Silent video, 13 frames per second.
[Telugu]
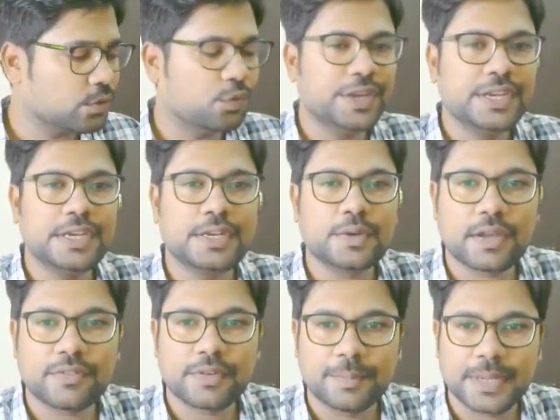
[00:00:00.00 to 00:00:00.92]
వీ నీడ్ టు
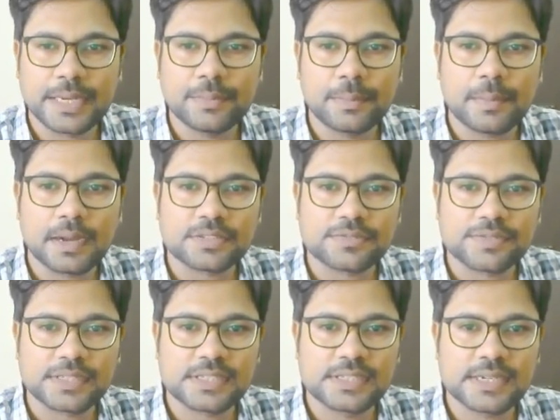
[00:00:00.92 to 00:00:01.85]
హ్యావ్ అ మినిమమ్ మార్క్స్
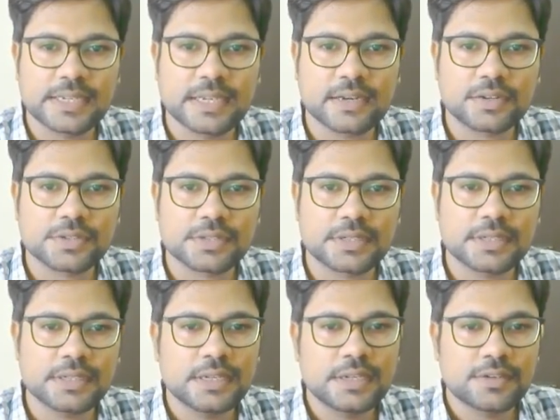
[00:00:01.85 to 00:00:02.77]
ఫస్ట్ జర్నీ ఎక్కడ
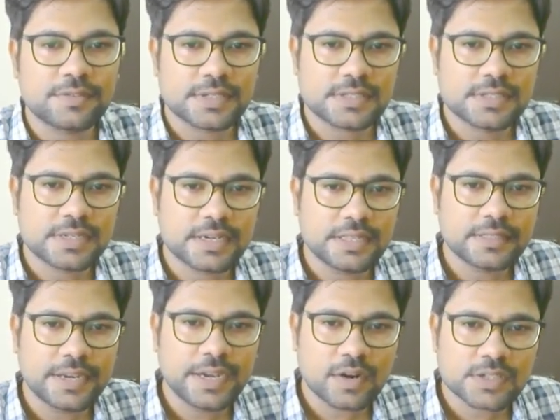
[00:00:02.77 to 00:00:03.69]
వస్తుందండి ఫస్ట్ జర్నీ
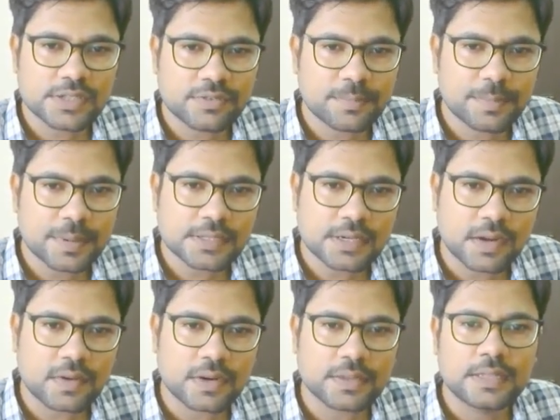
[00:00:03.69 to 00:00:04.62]
త్రీ నాట్ సెవెన్ ప్లస్
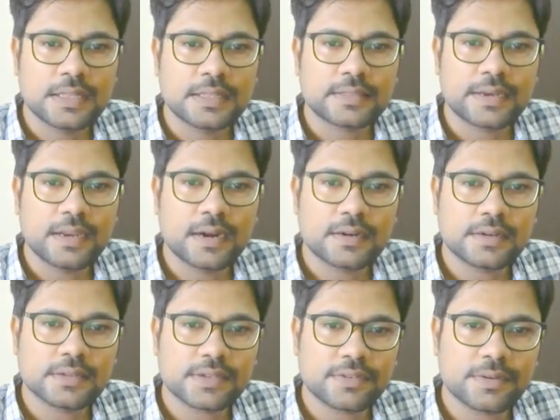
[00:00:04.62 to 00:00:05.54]
రావాలి త్రీ హండ్రెడ్
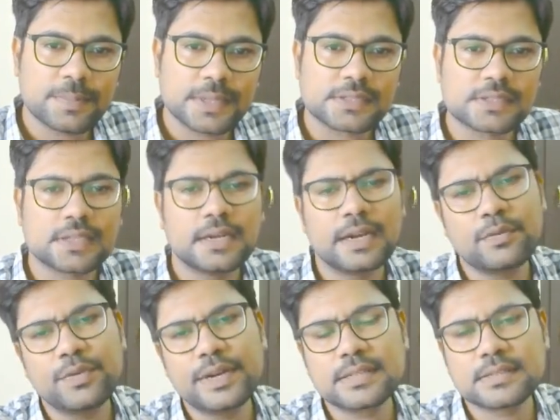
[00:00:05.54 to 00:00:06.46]
అండ్ సెవెన్ ప్లస్ లెట్
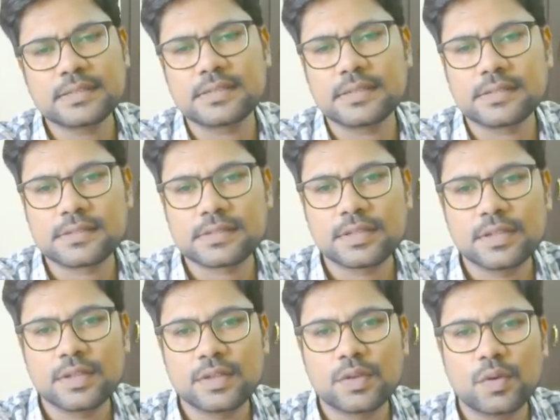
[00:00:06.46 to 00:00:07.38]
వీ డిస్కస్ దిస్
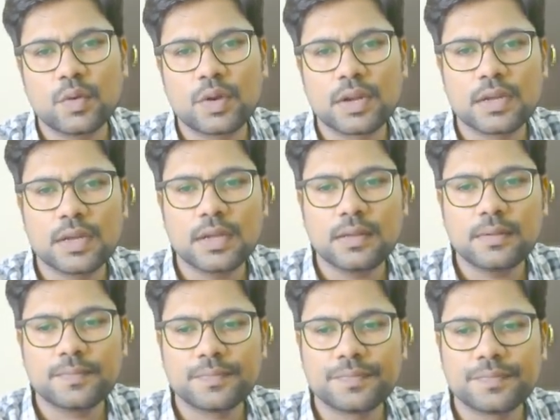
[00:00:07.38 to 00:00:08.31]
ఓ రకంగా
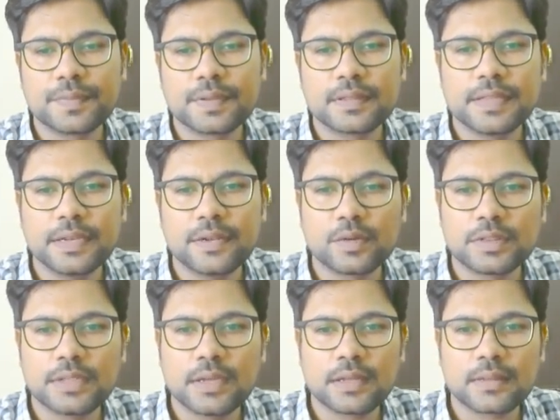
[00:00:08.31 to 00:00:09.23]
దీన్ని
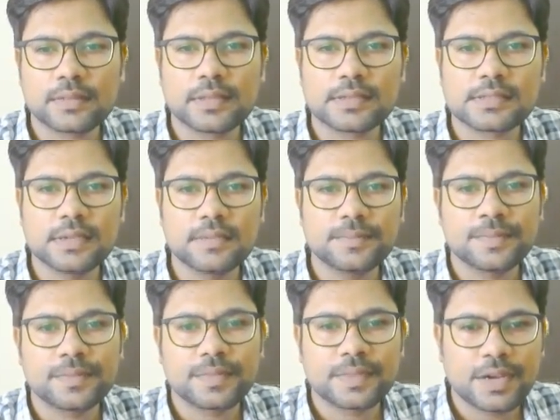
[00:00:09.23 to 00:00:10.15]
కొద్దిగా అందాజ్గా
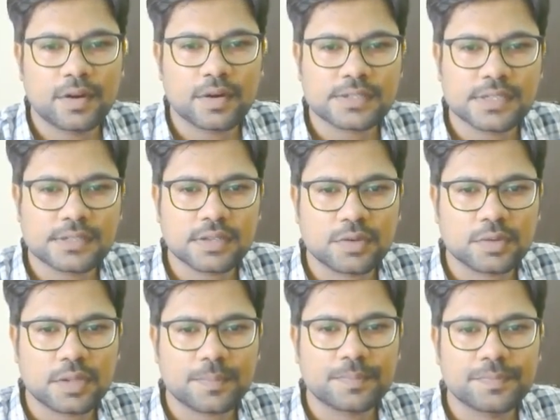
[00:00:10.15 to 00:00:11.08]
త్రీ నాట్ సిక్స్
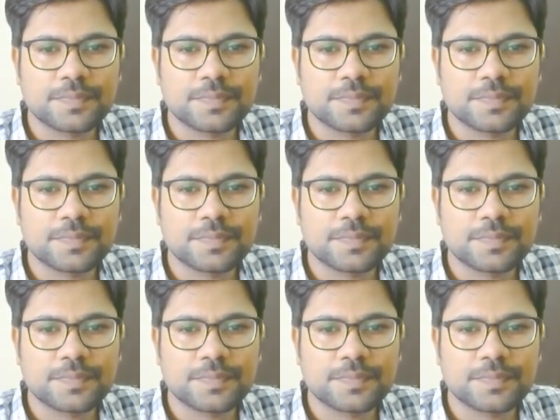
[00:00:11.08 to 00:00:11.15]
అనుకుందాం